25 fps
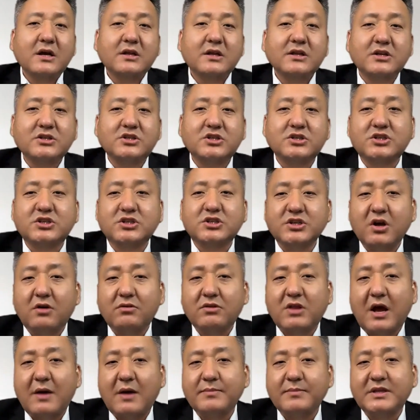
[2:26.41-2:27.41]
但是只
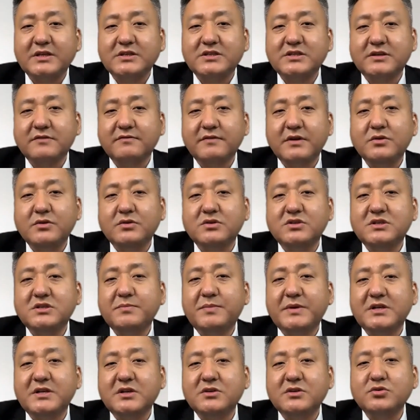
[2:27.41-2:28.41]
要他们的行为与
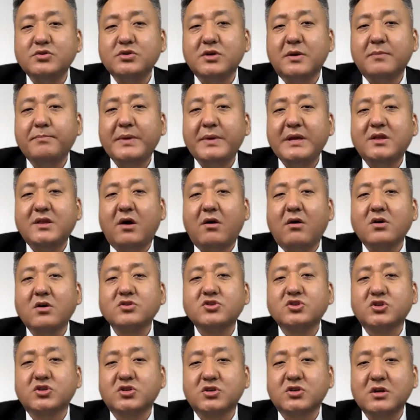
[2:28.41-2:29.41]
基本人权背道
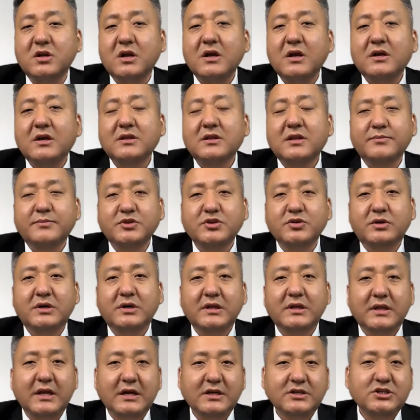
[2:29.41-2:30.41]
而驰，他们就
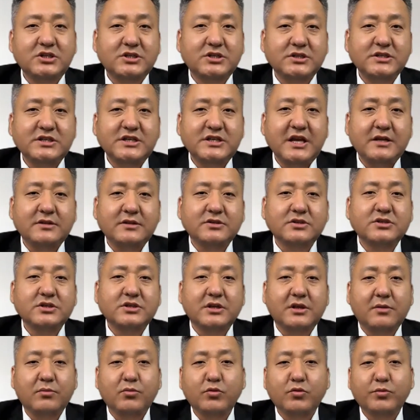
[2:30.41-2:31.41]
很难实现
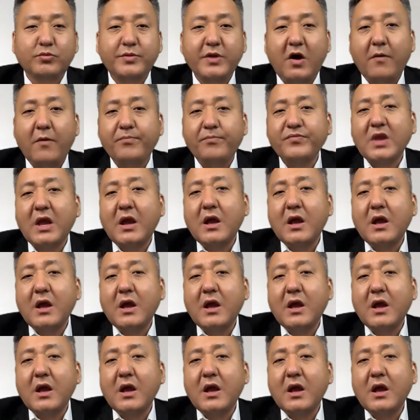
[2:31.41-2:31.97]
这一目标。